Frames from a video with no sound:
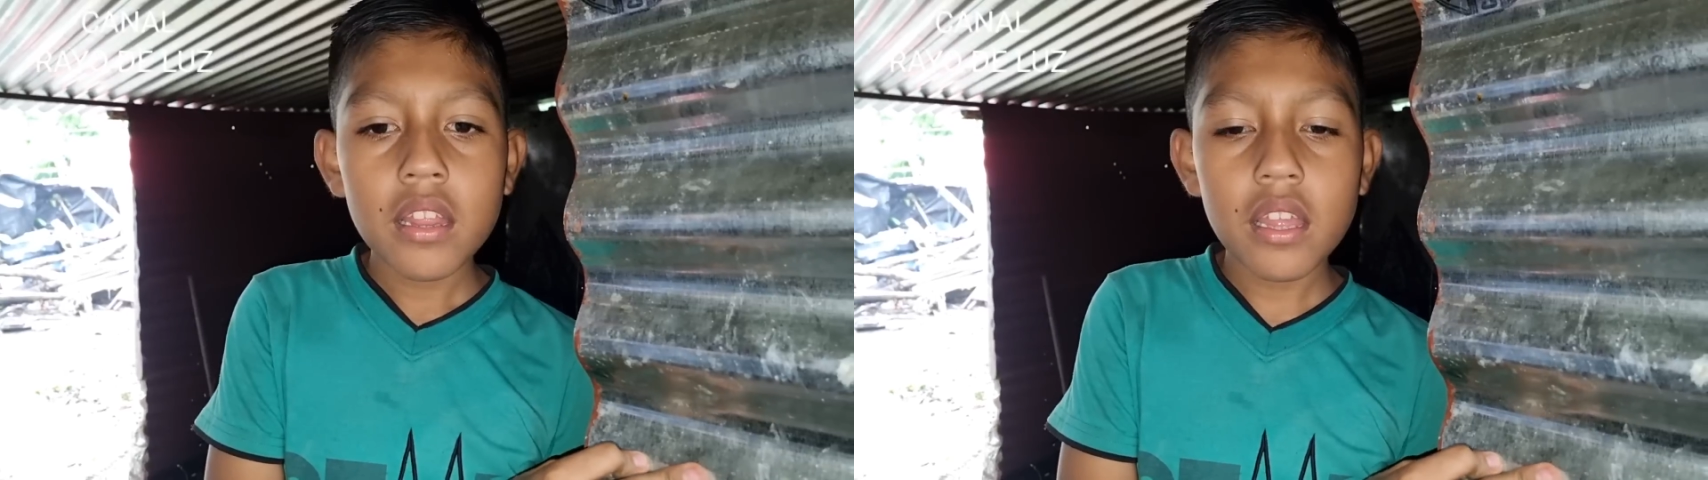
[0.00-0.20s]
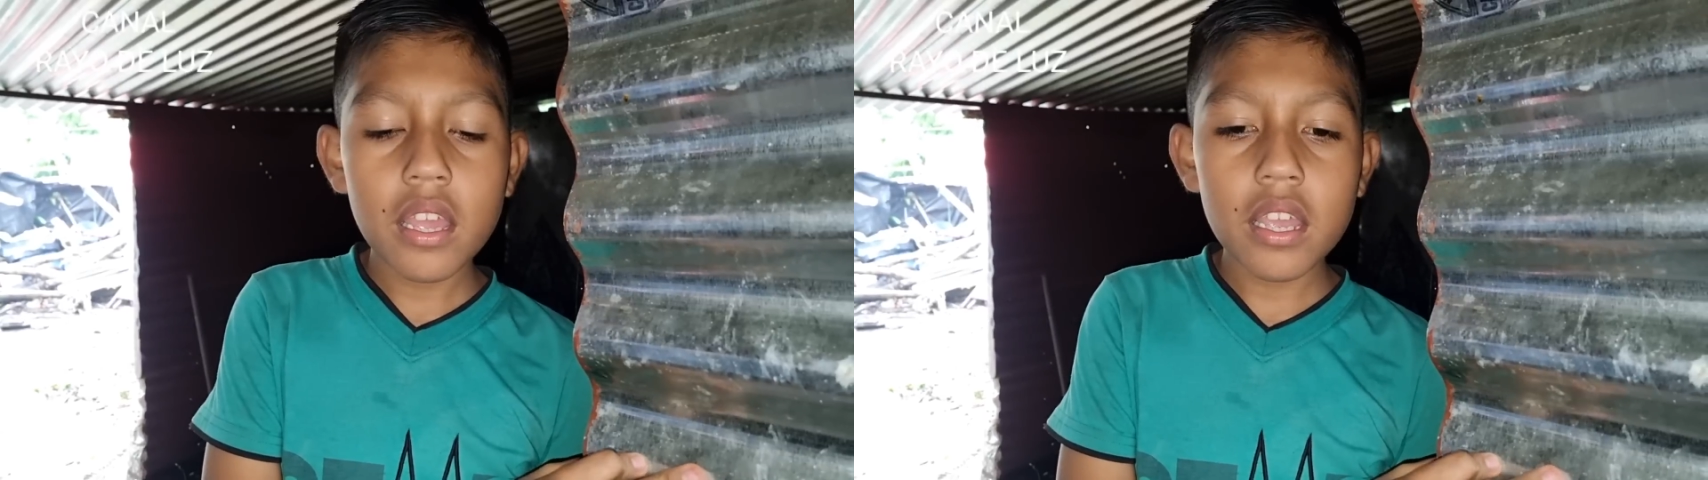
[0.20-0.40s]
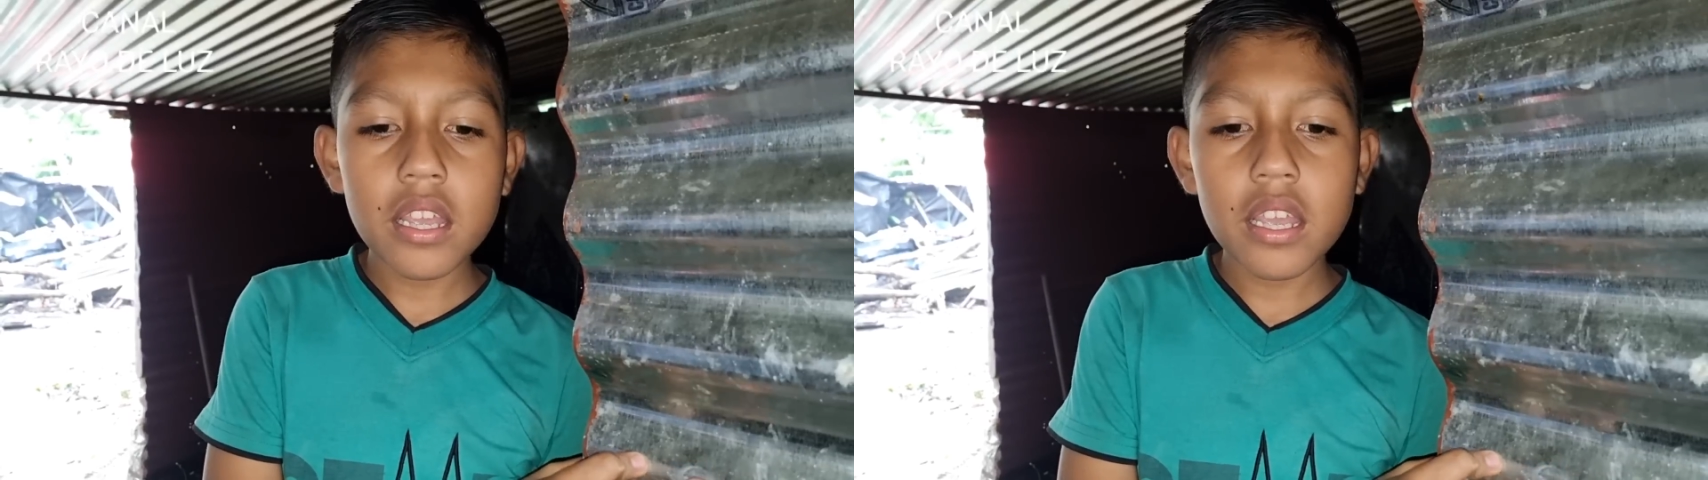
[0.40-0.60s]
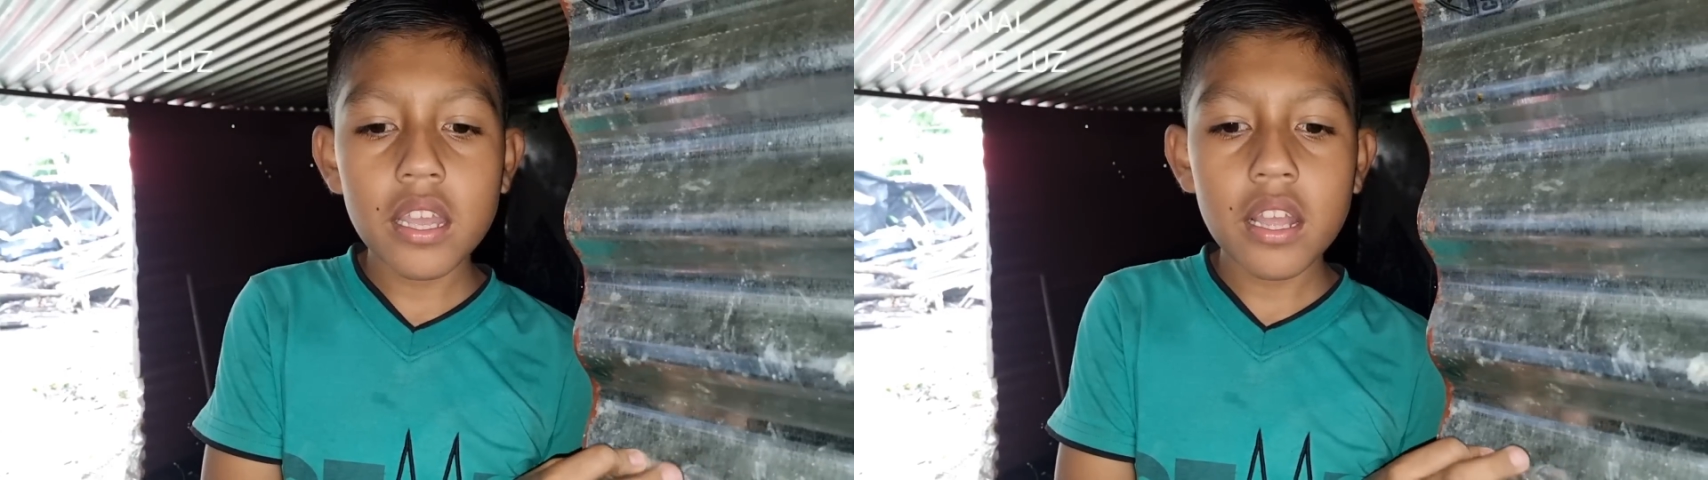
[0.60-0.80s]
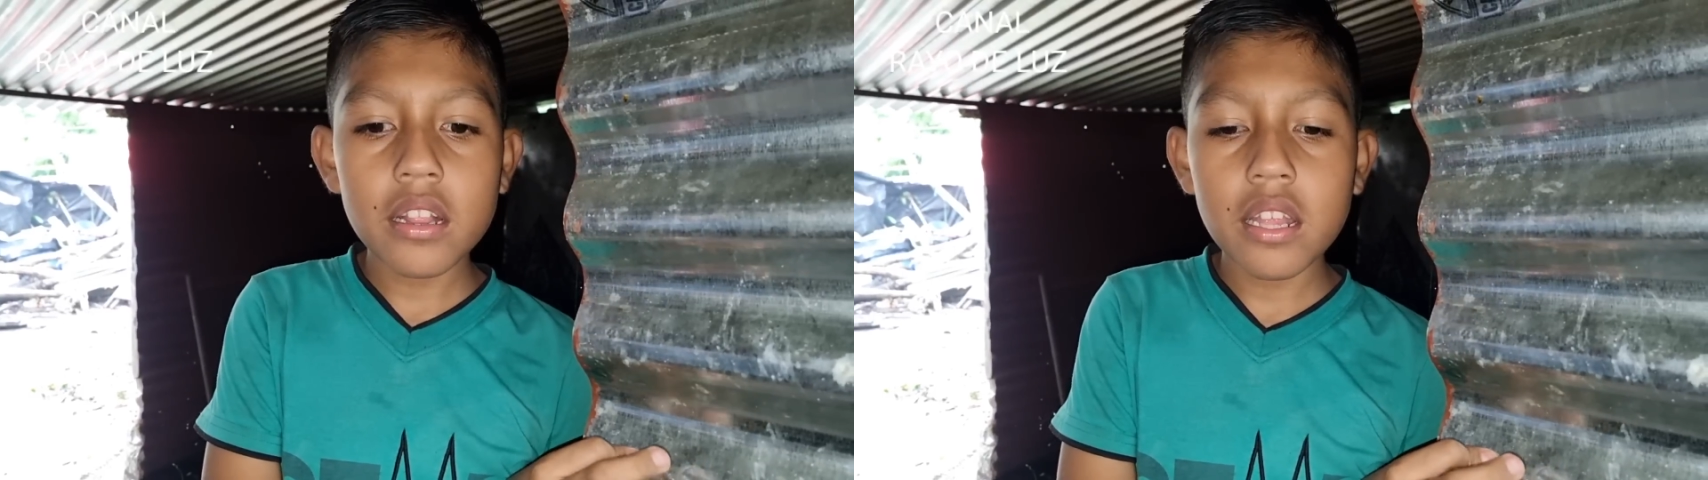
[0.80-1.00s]
Eh,
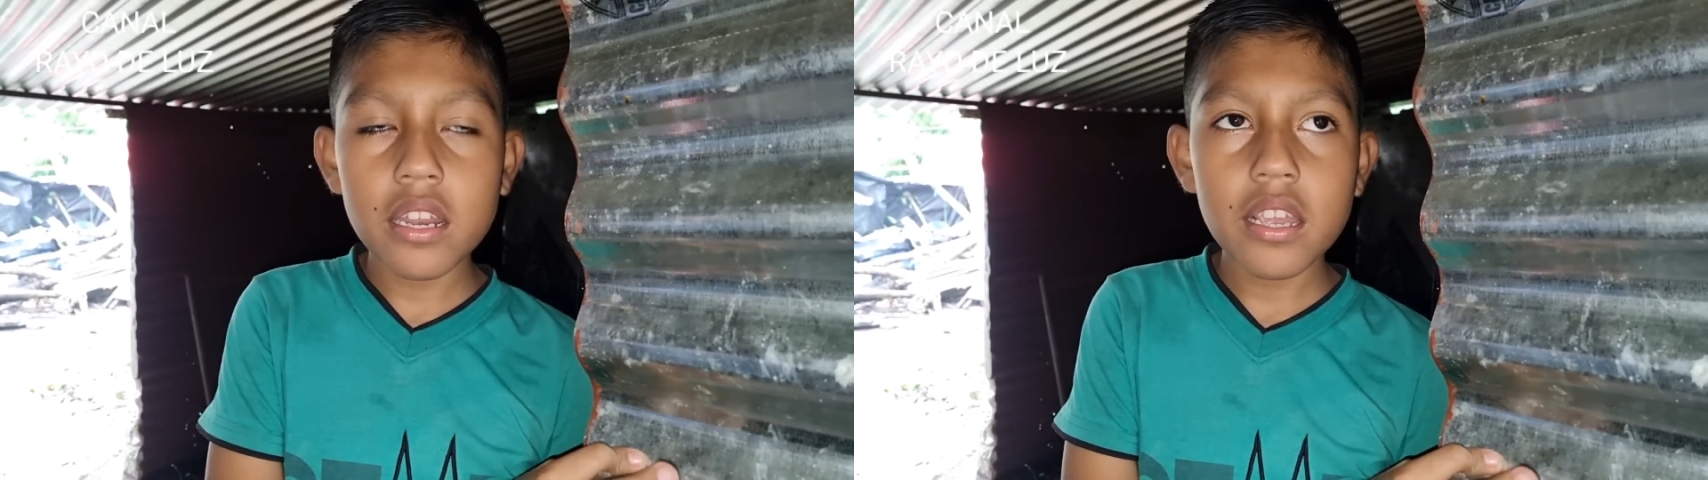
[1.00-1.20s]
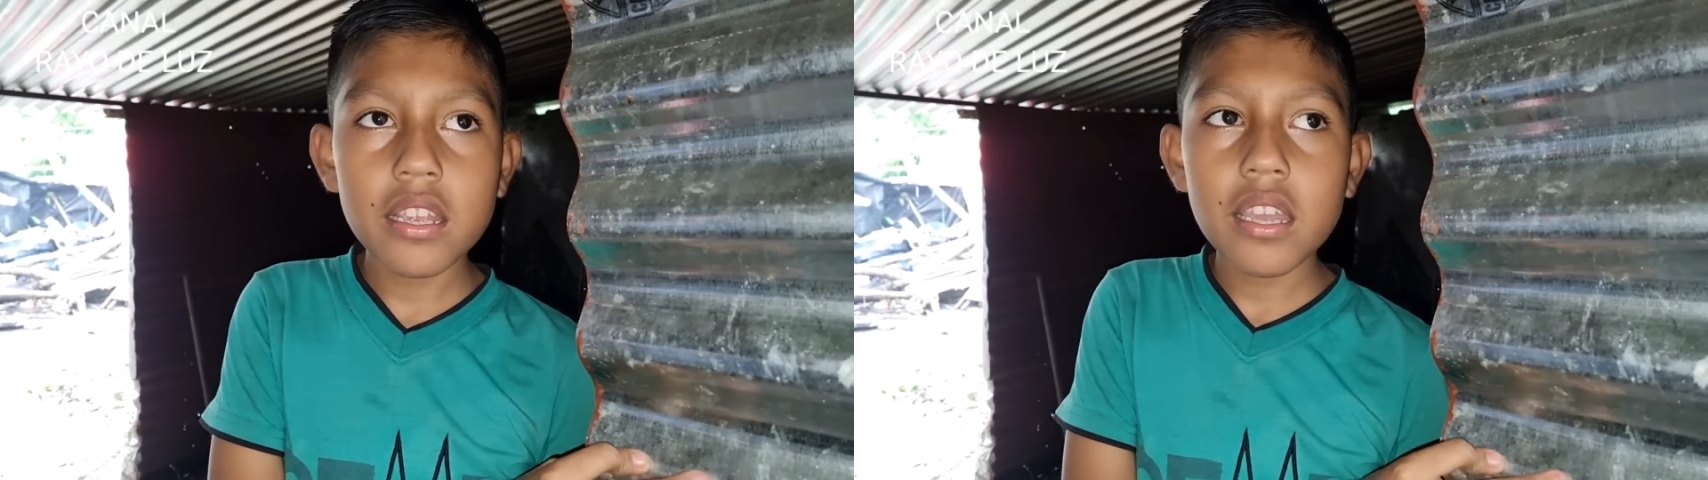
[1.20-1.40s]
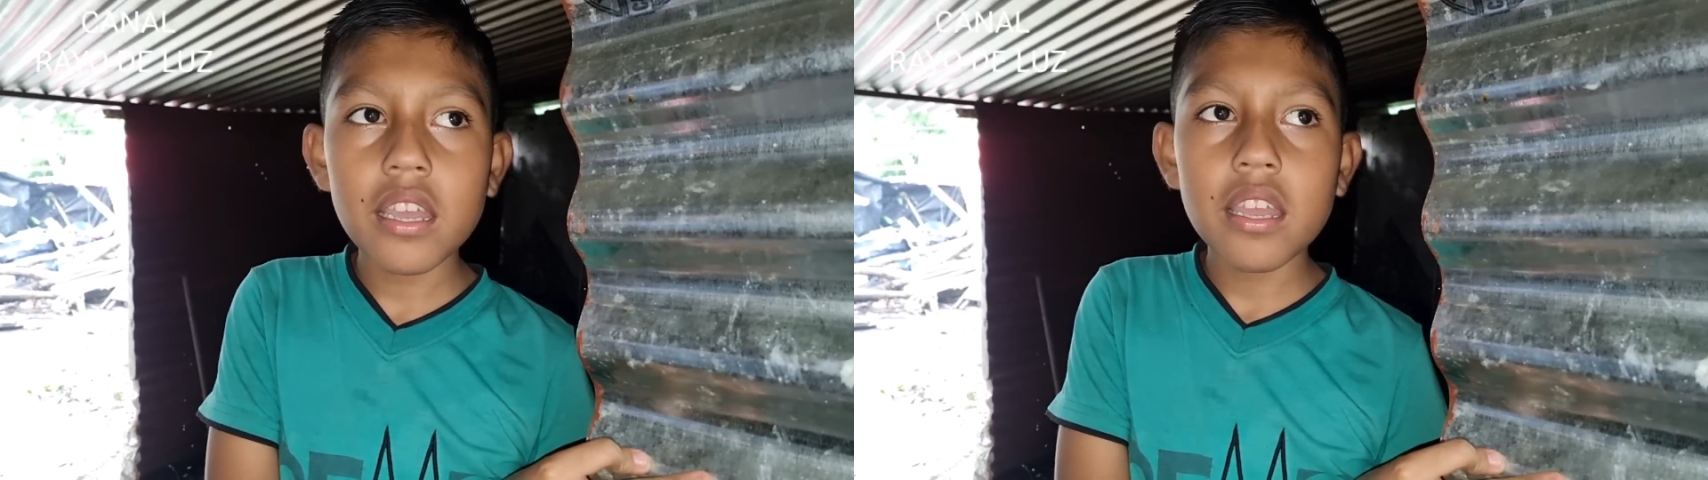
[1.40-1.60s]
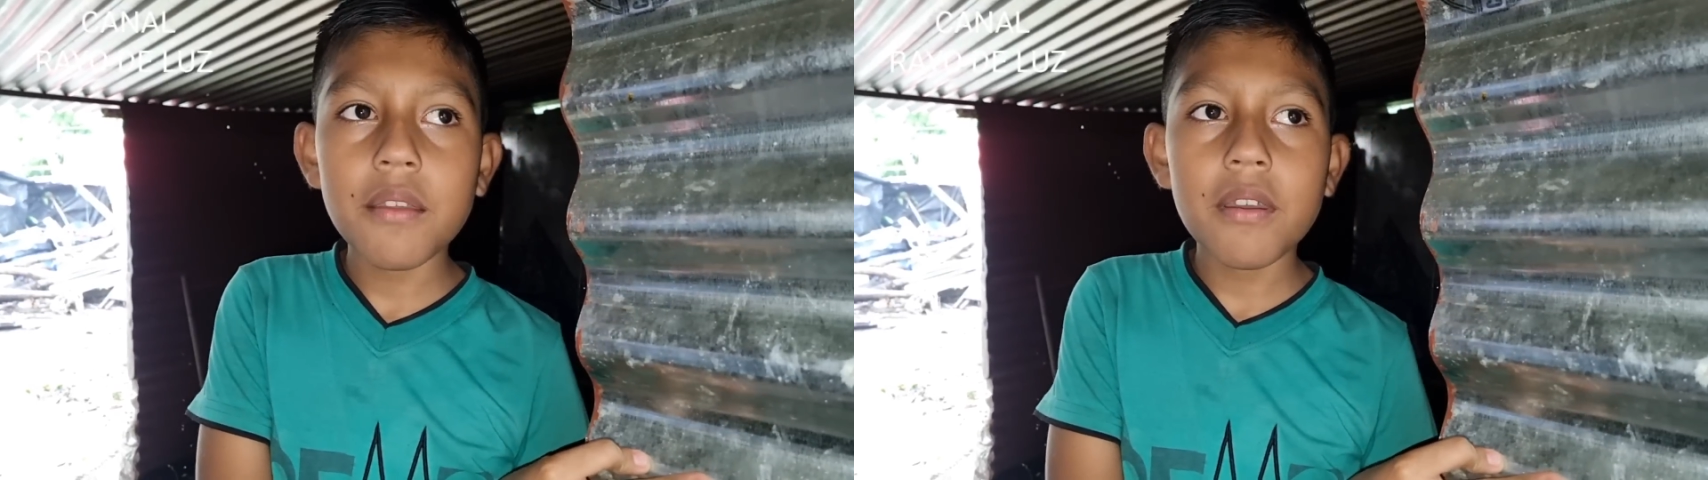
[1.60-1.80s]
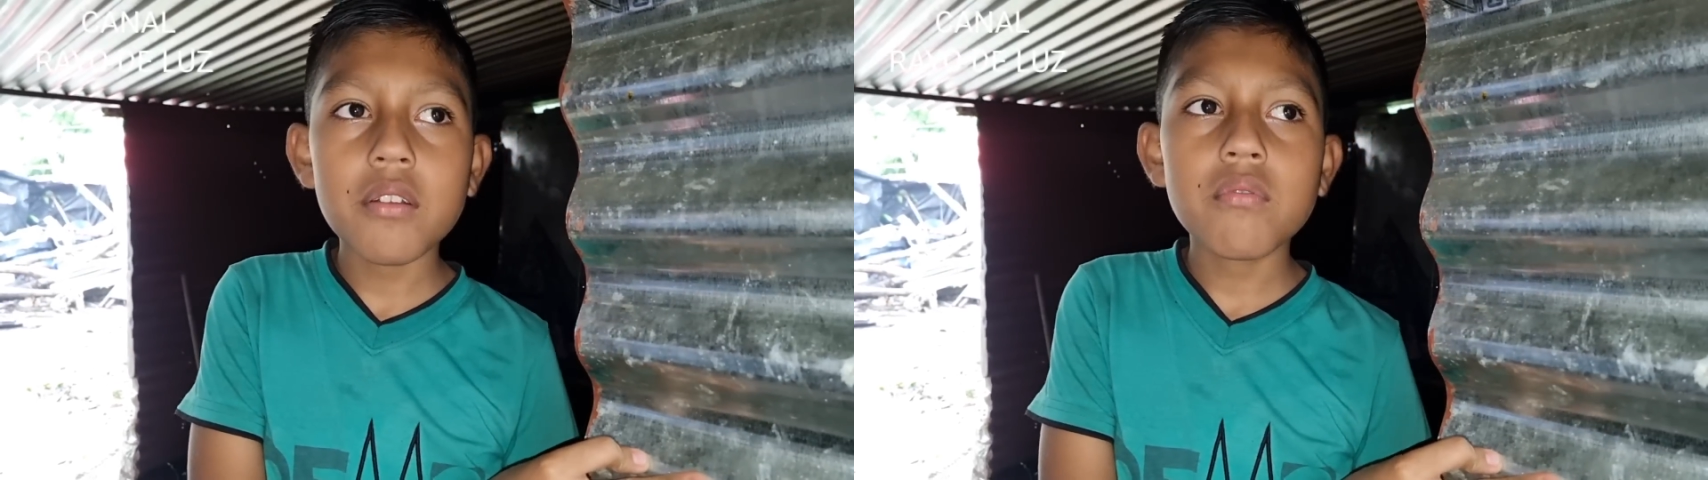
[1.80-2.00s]
que tenía que
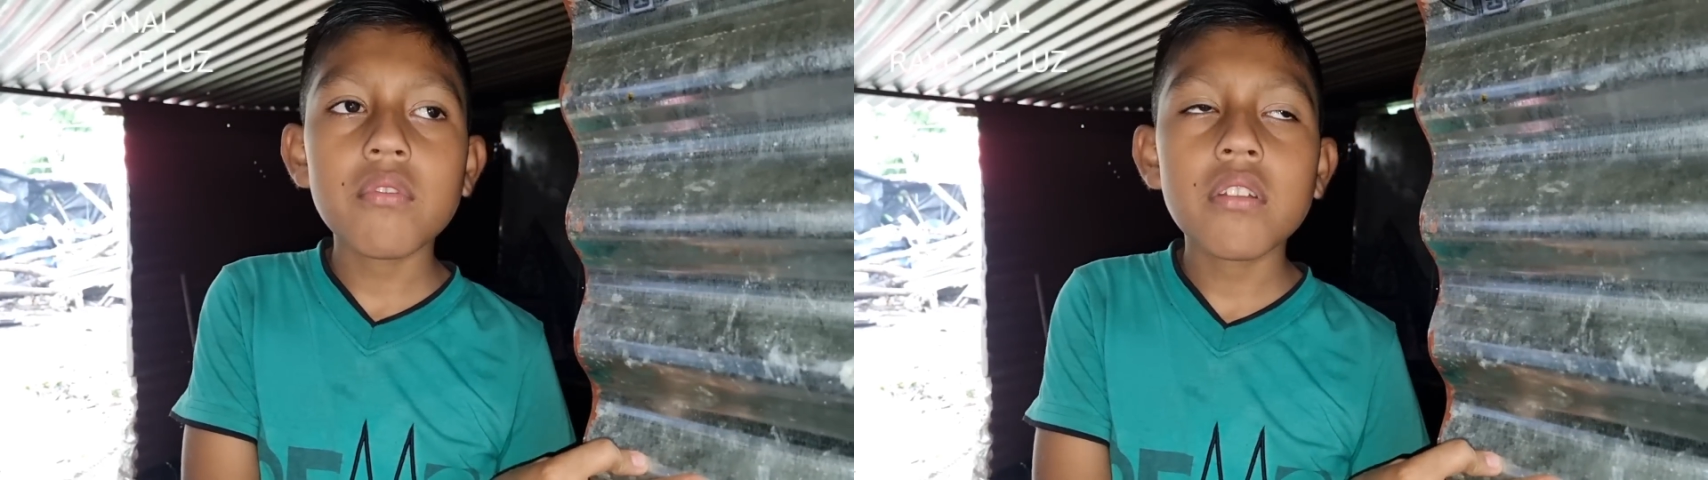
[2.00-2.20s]
llevar